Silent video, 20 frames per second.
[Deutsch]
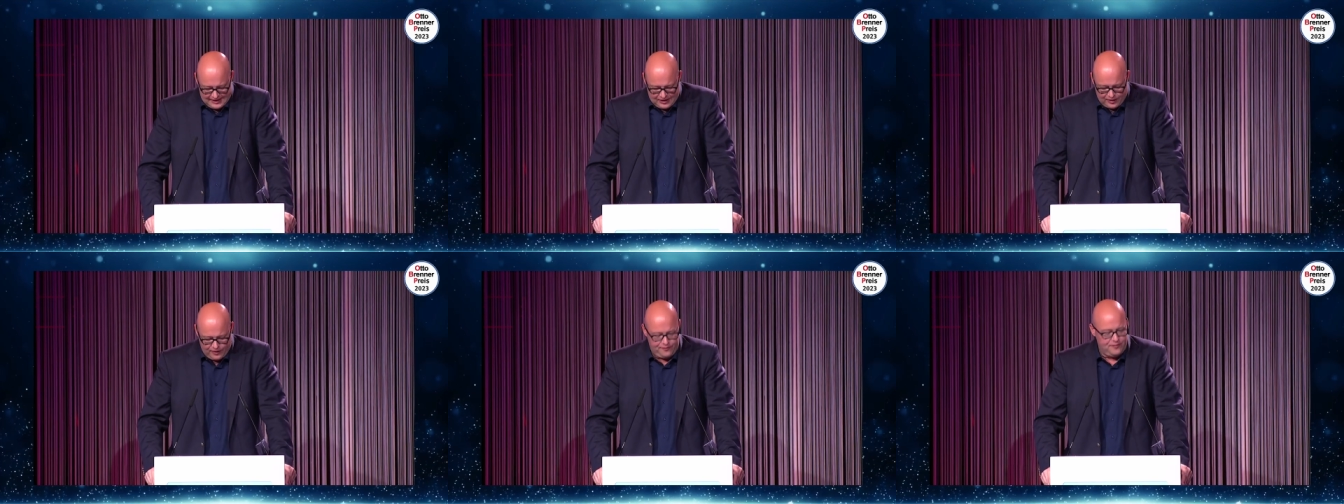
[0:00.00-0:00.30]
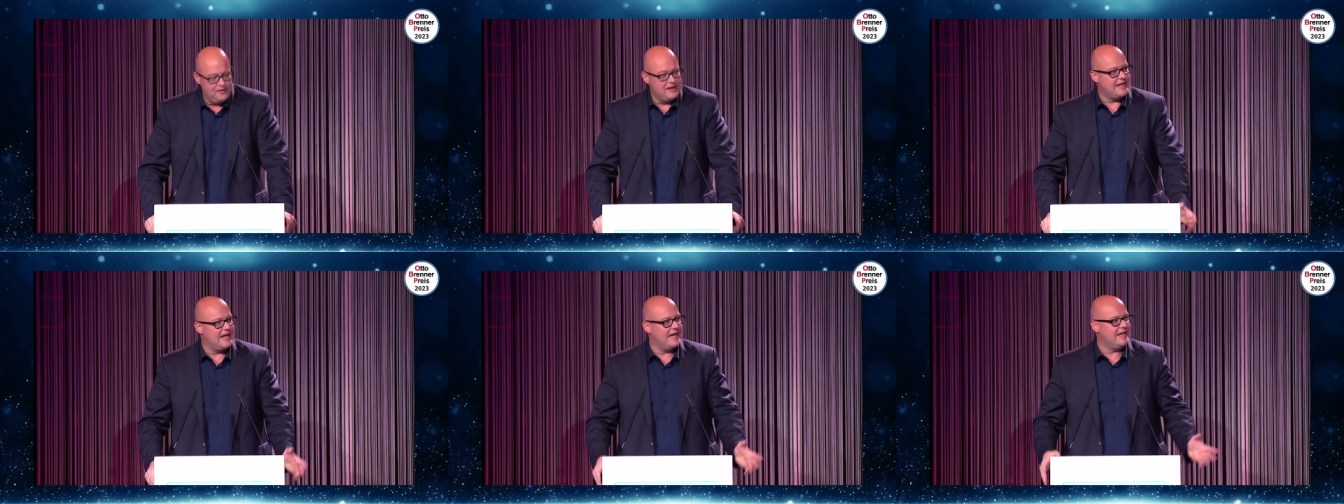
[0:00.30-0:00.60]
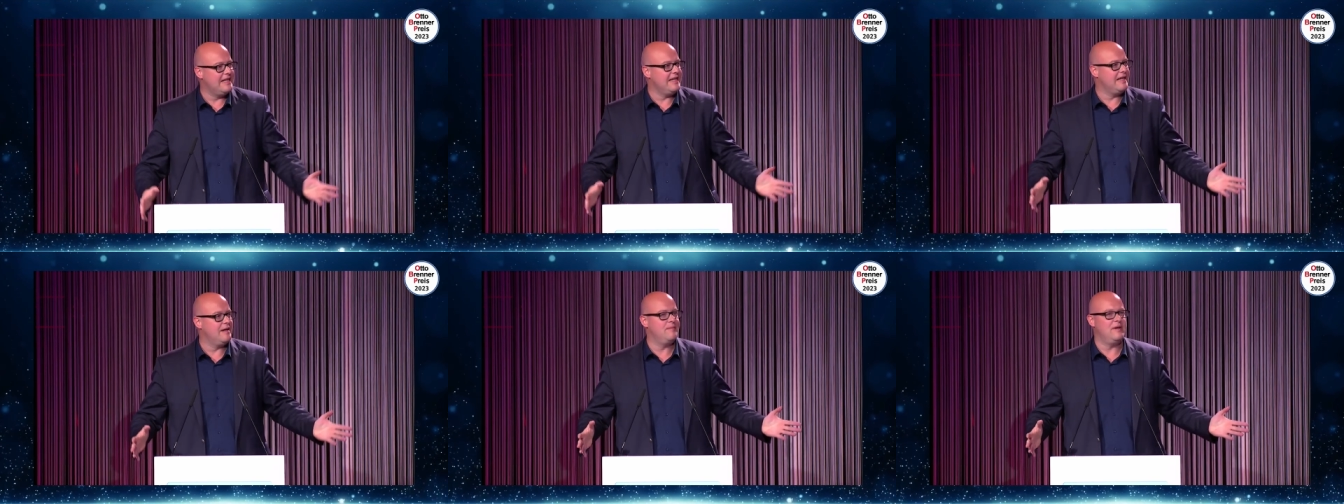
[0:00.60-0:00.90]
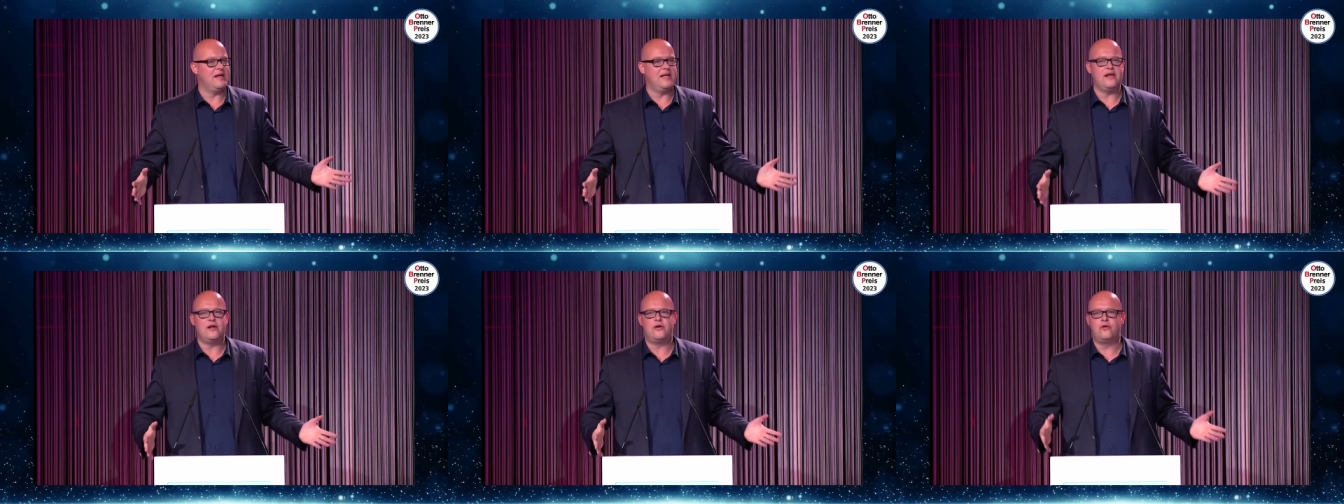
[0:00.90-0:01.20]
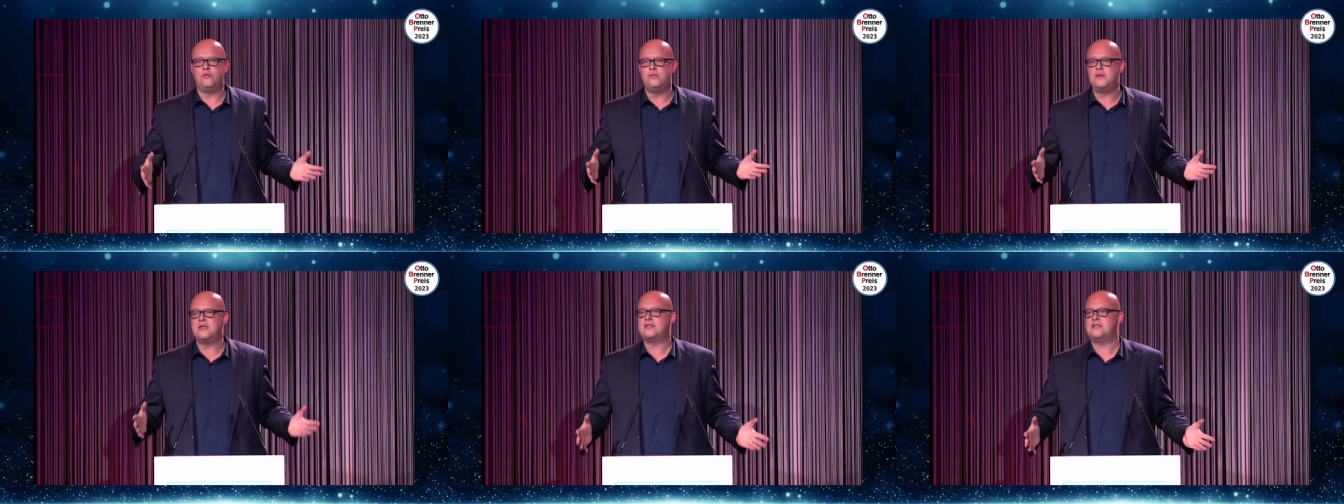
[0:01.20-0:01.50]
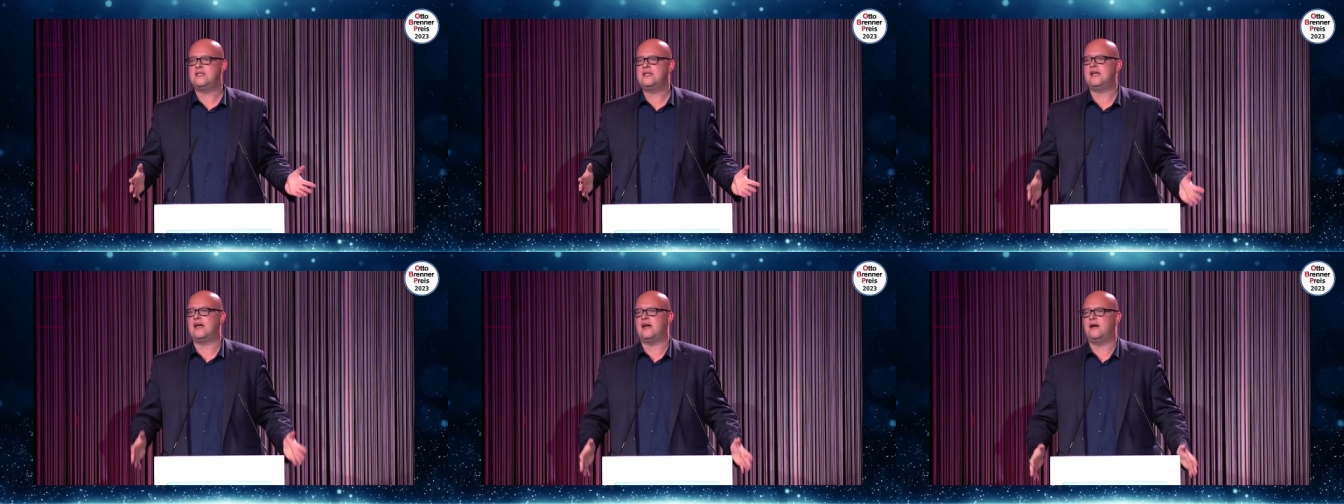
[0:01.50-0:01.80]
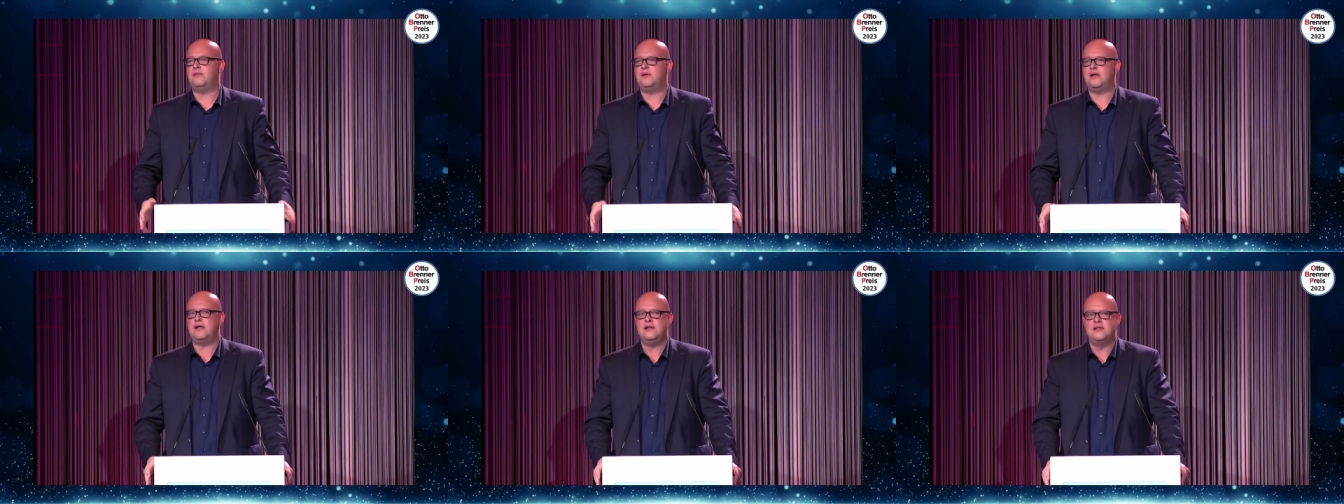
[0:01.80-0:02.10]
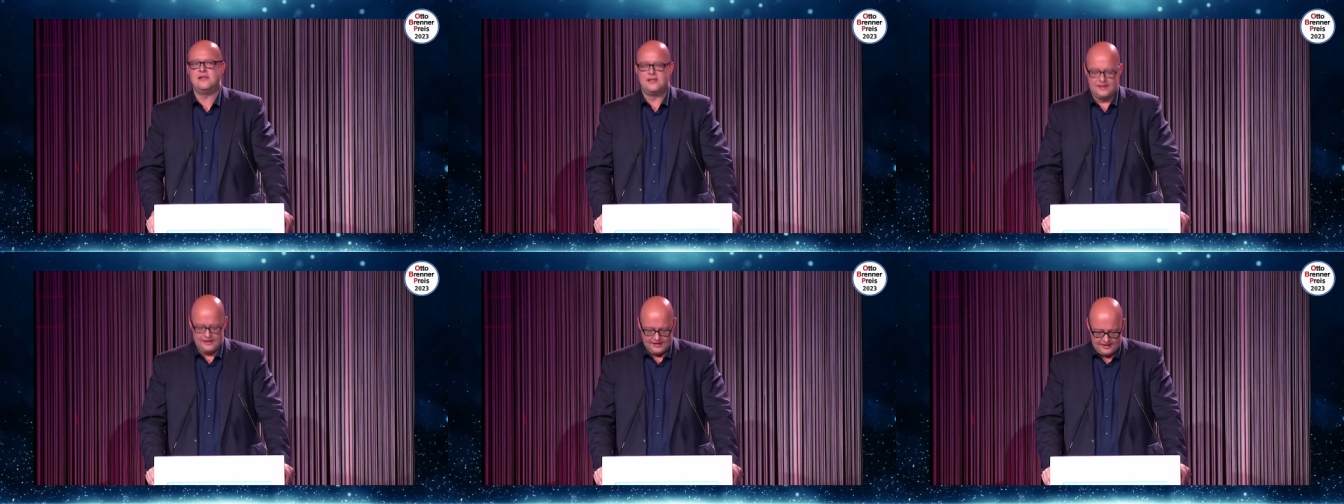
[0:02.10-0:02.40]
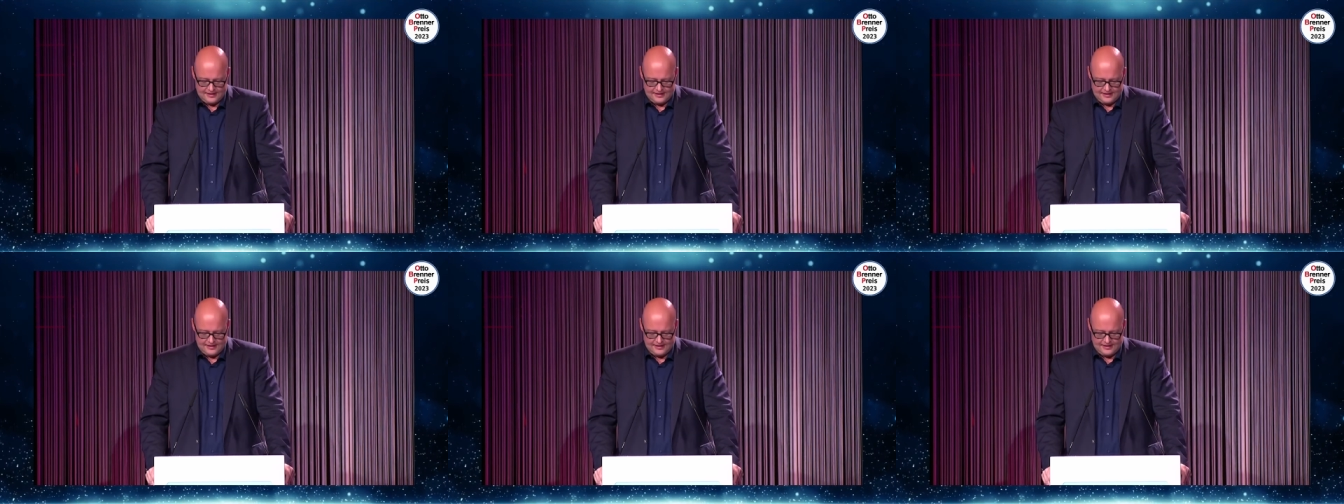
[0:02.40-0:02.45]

Öffentlich-rechtliche Medien kümmern sich aber